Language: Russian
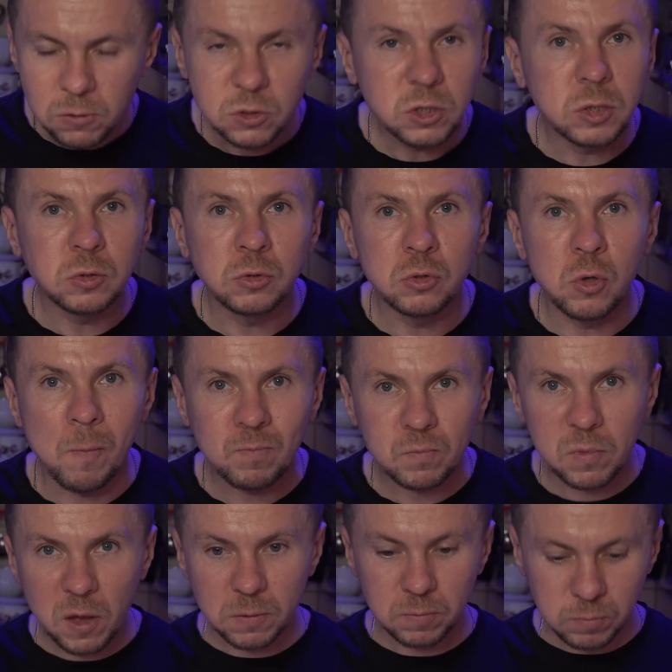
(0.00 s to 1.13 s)
Сейчас все.
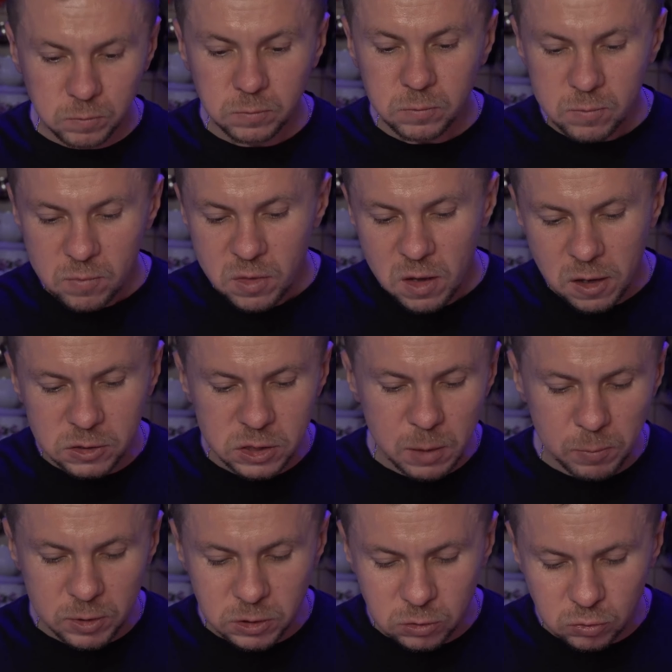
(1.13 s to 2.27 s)

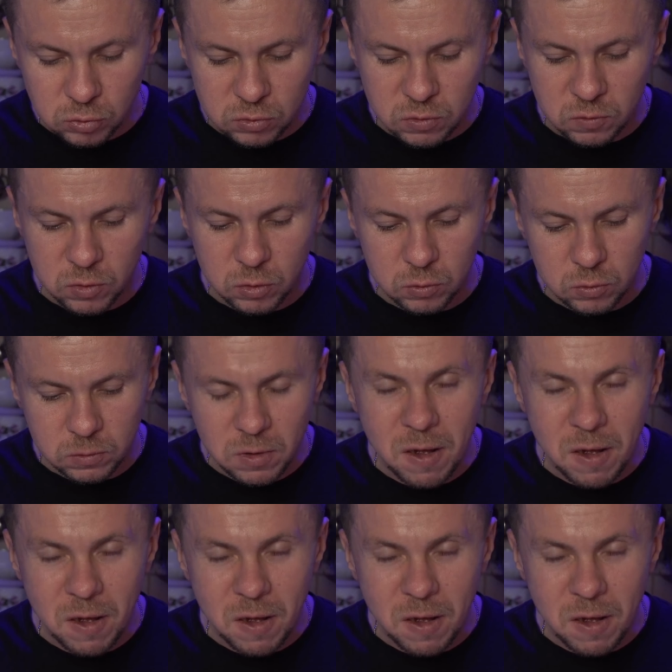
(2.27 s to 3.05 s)
Запах и чувство верну.